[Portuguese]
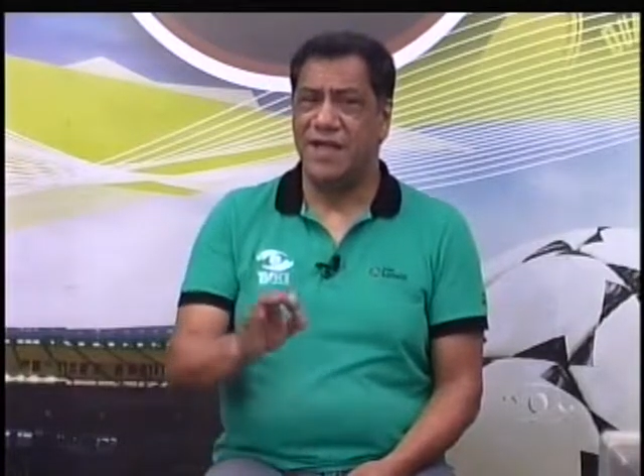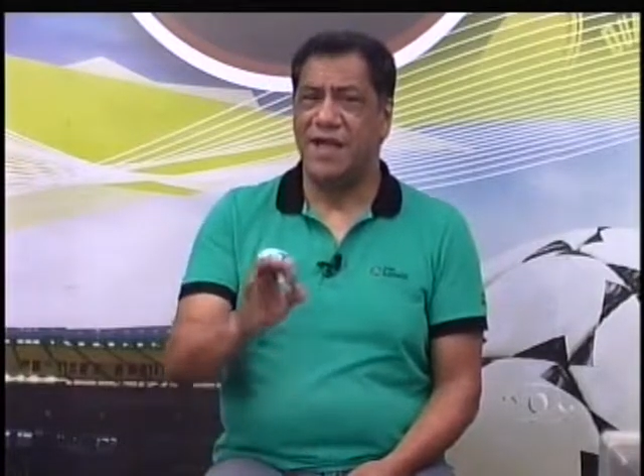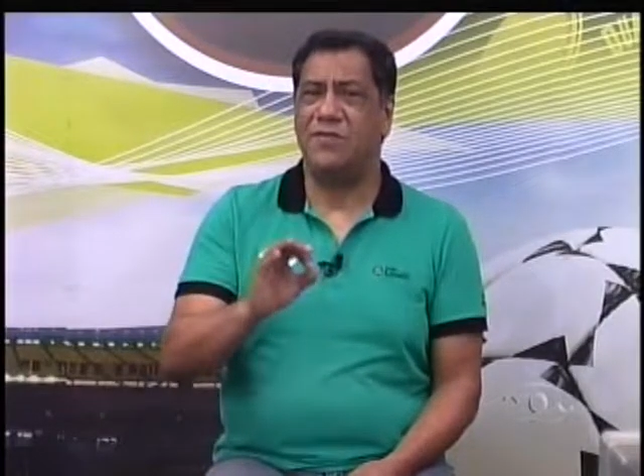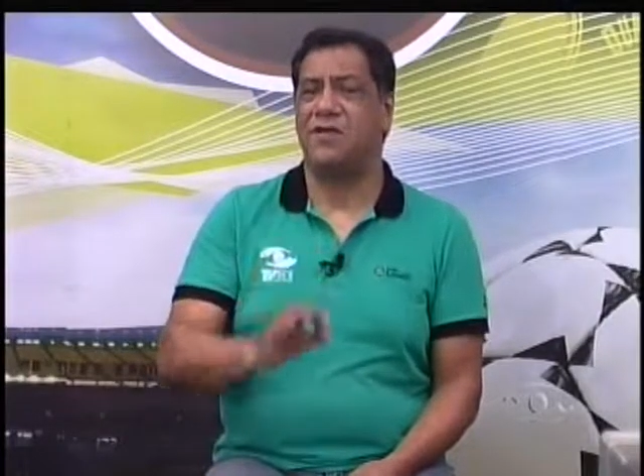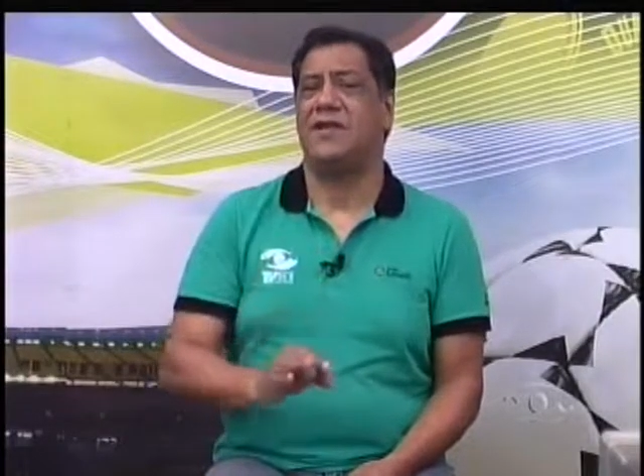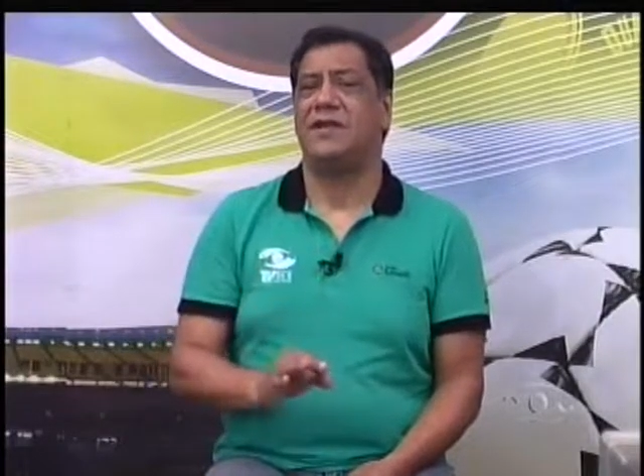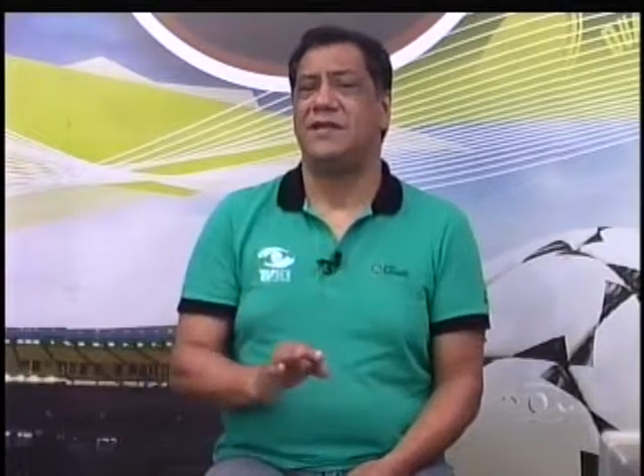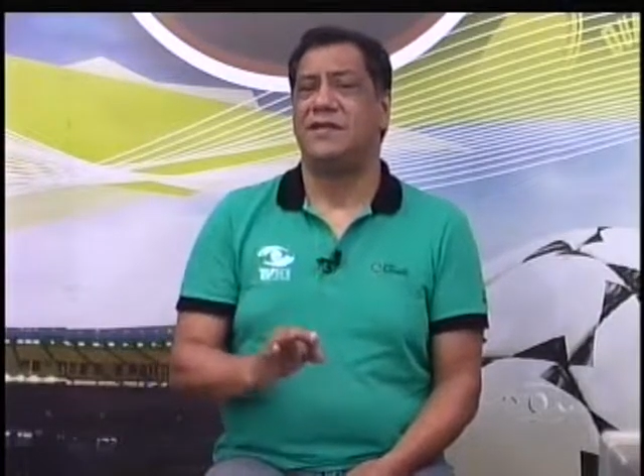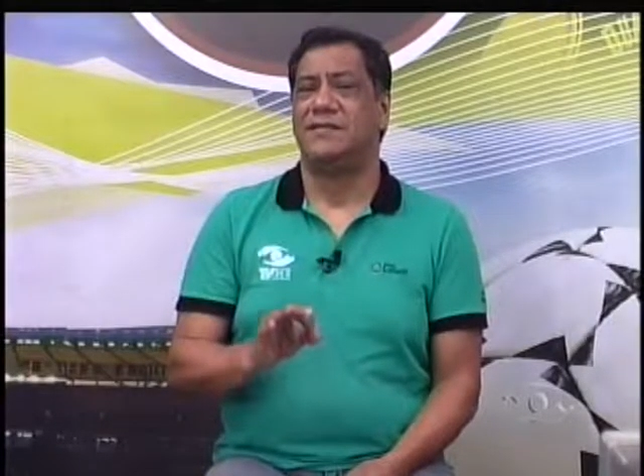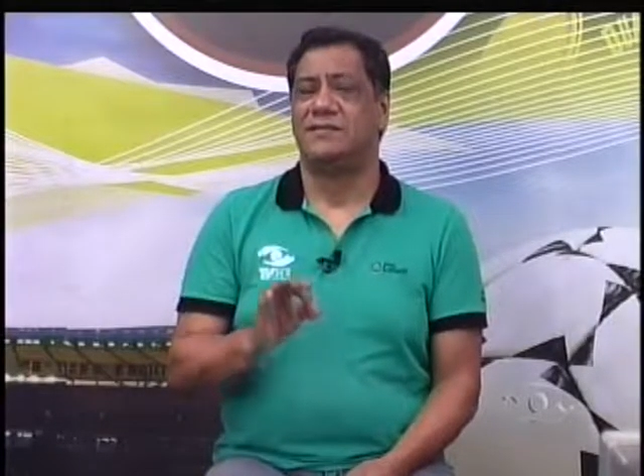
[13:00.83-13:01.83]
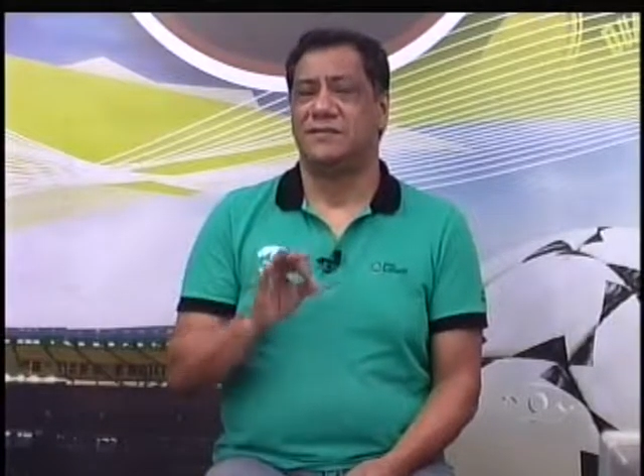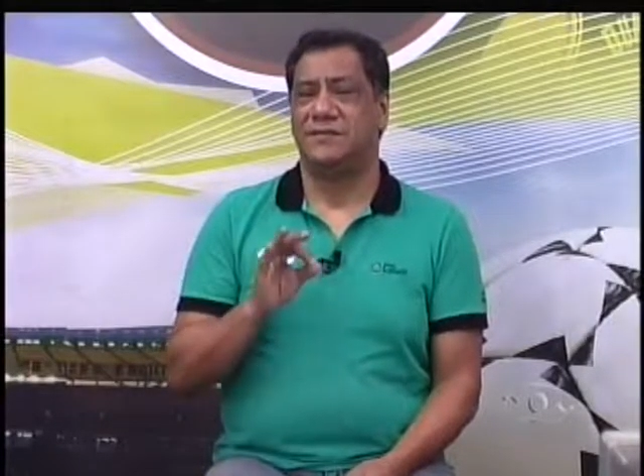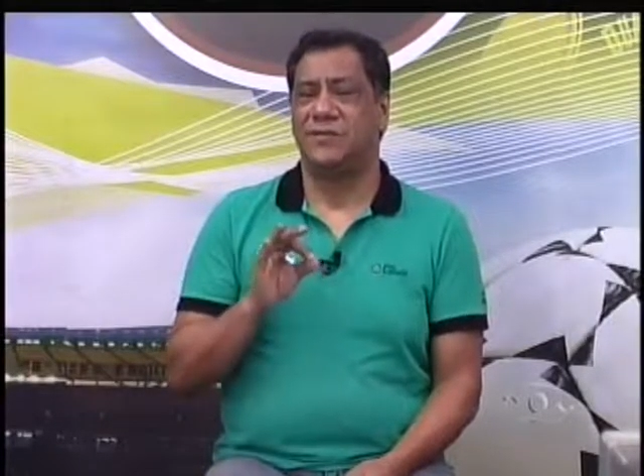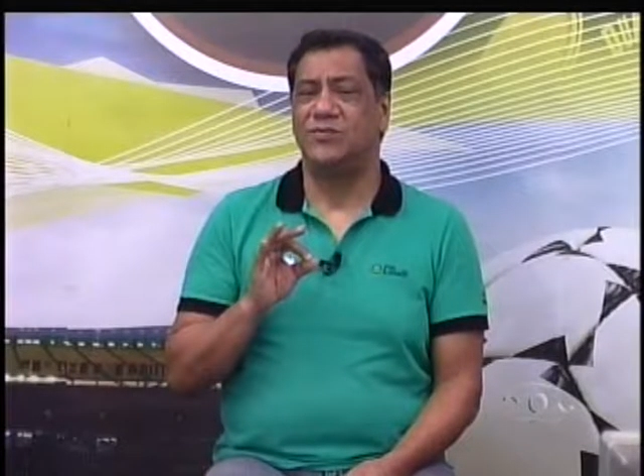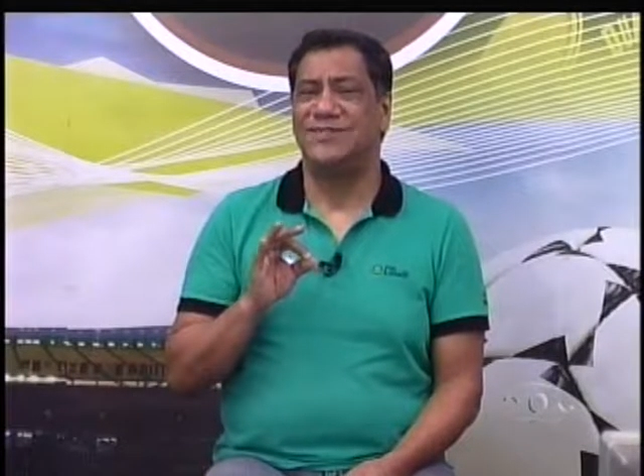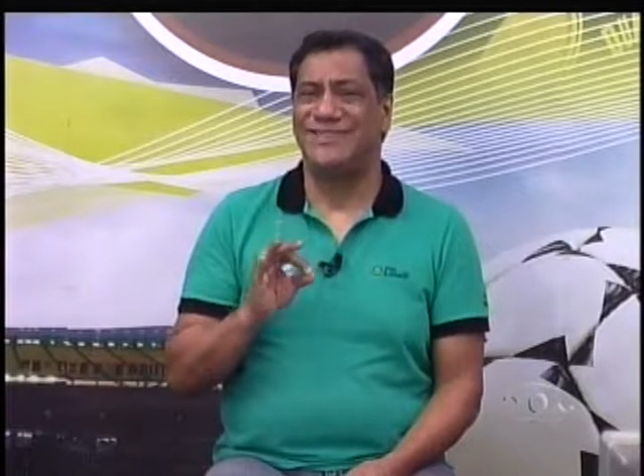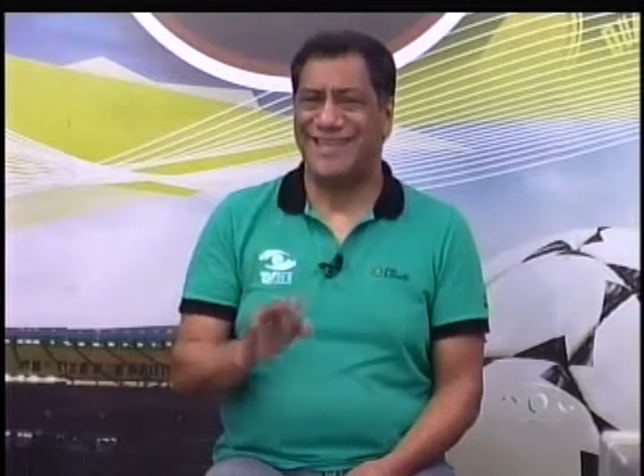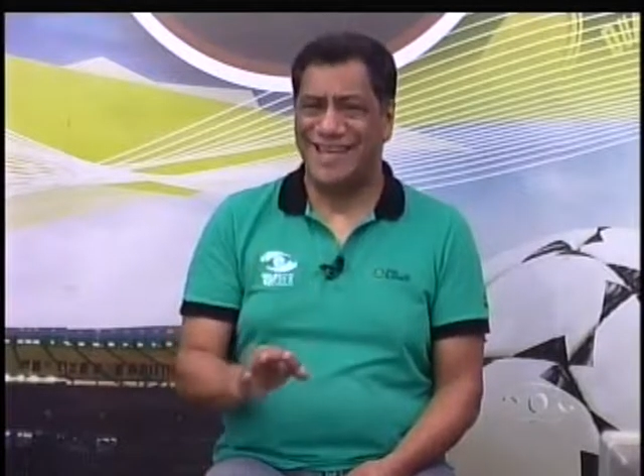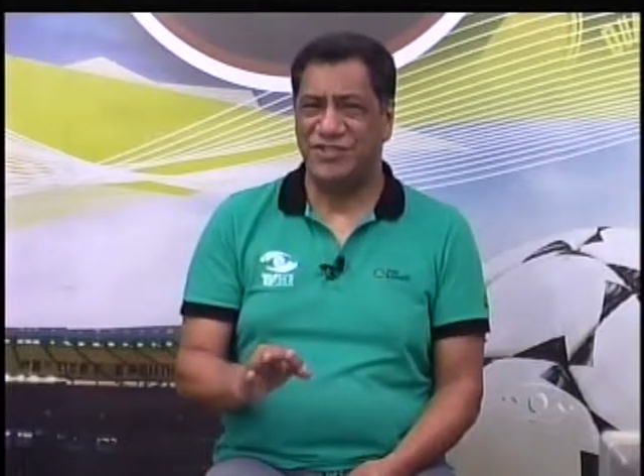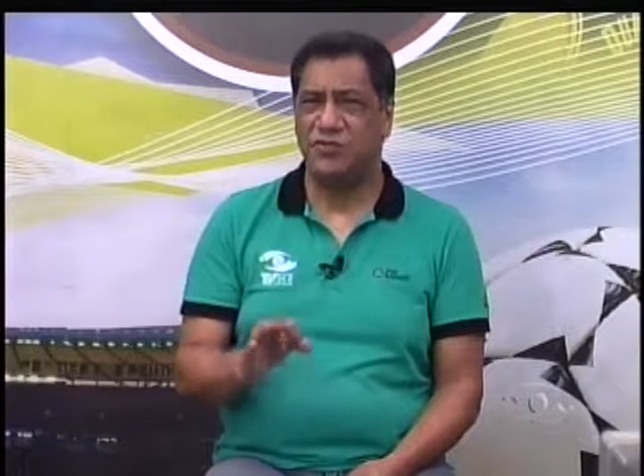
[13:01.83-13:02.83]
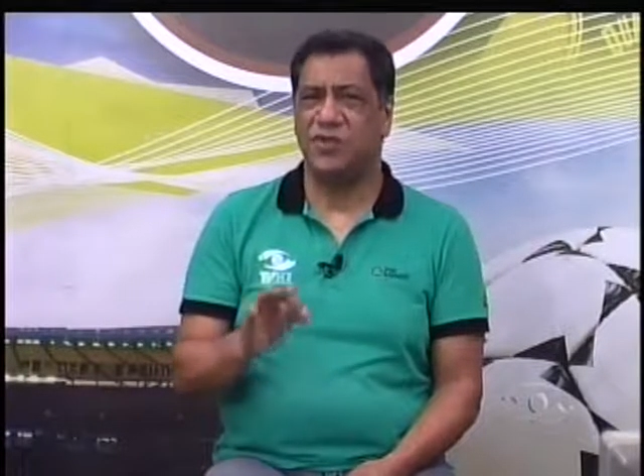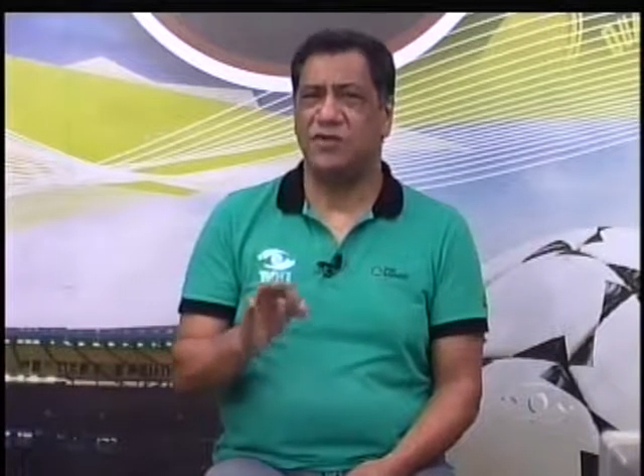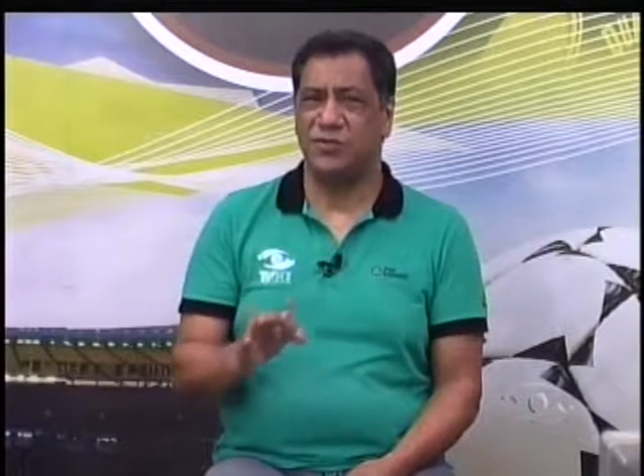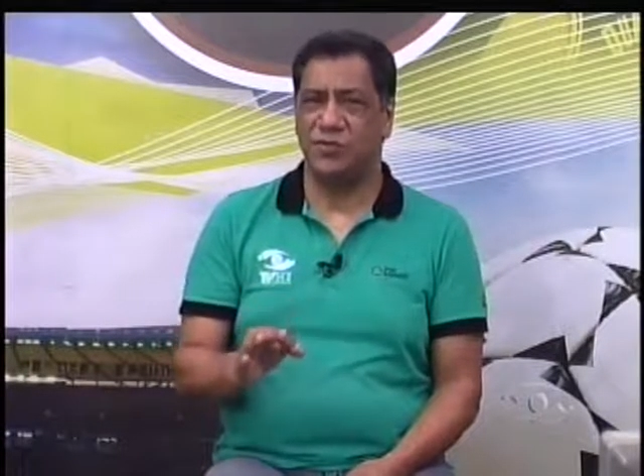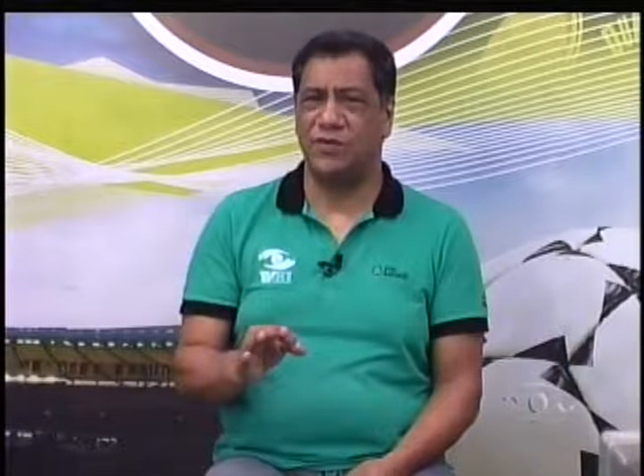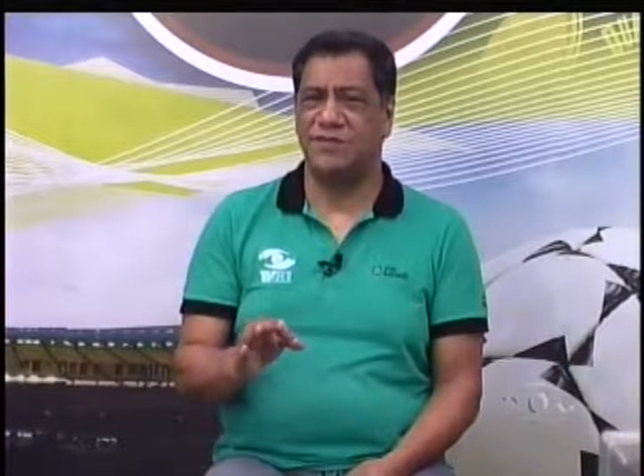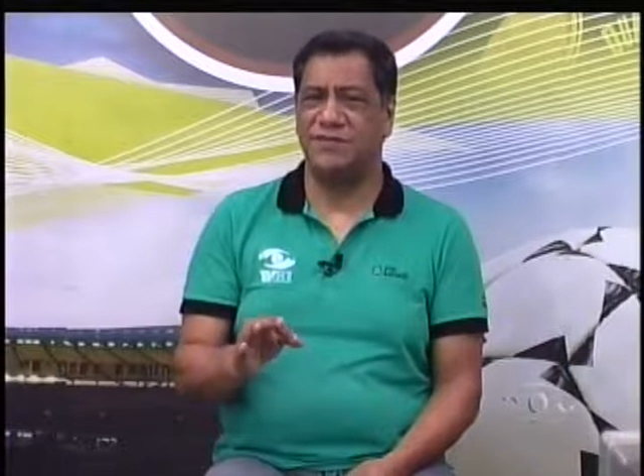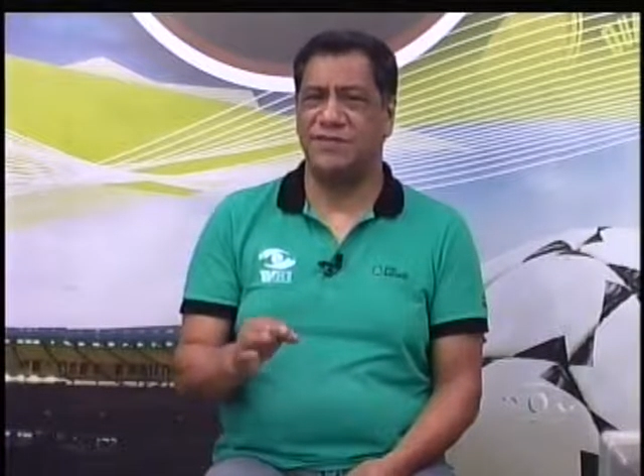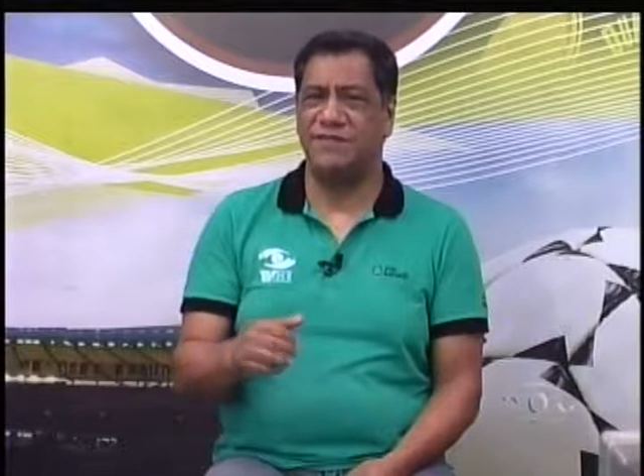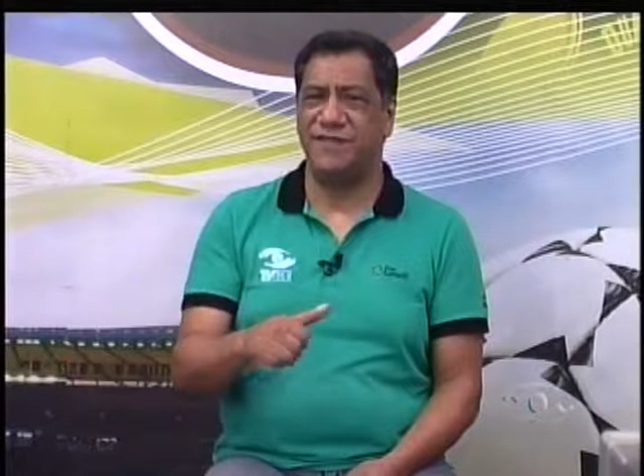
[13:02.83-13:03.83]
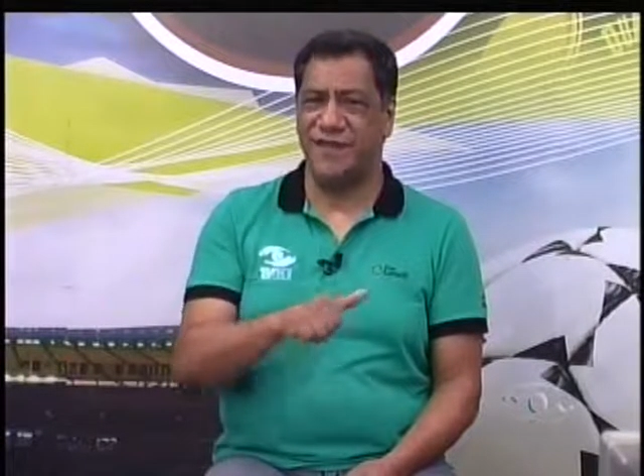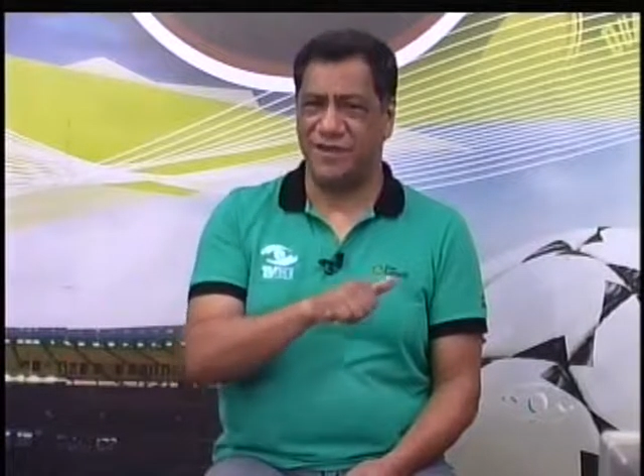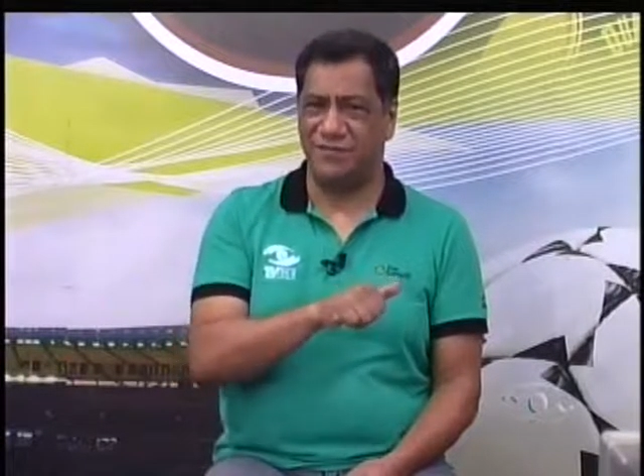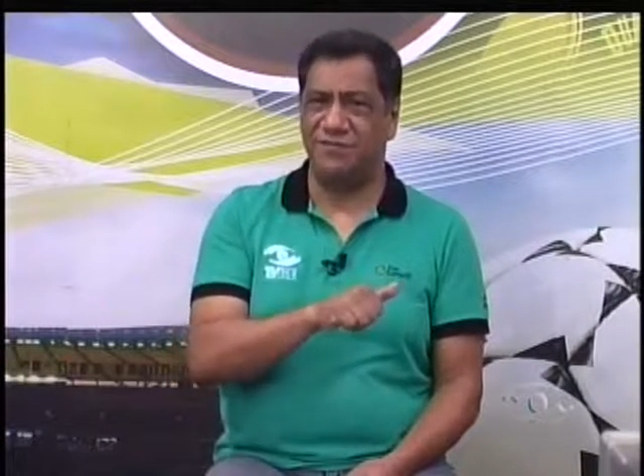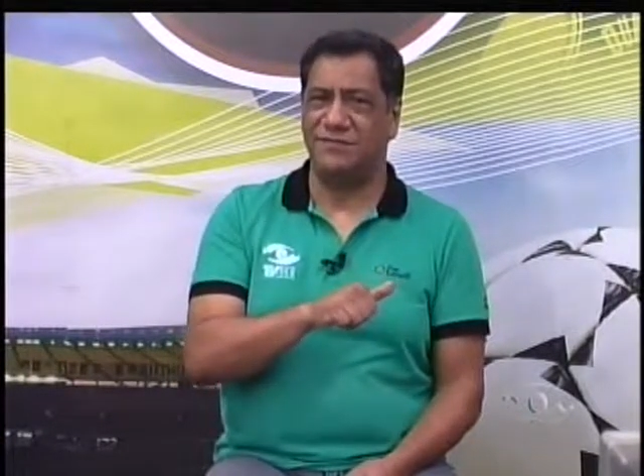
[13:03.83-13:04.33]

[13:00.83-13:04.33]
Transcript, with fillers: Agora, são sete jogadores que vieram